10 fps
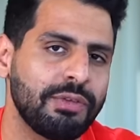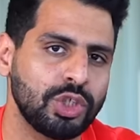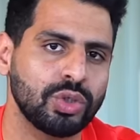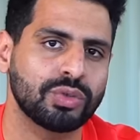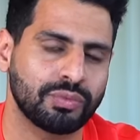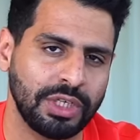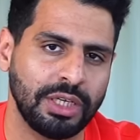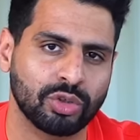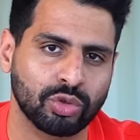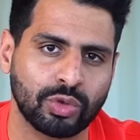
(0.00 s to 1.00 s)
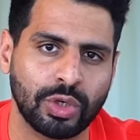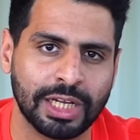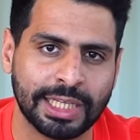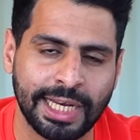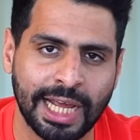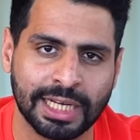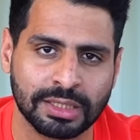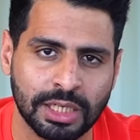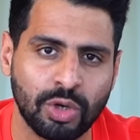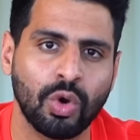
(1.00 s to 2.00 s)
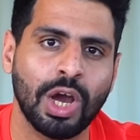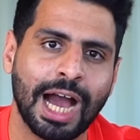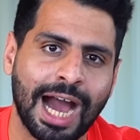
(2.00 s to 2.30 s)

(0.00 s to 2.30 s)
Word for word: الفيديوز في توتوريال تاني هنزله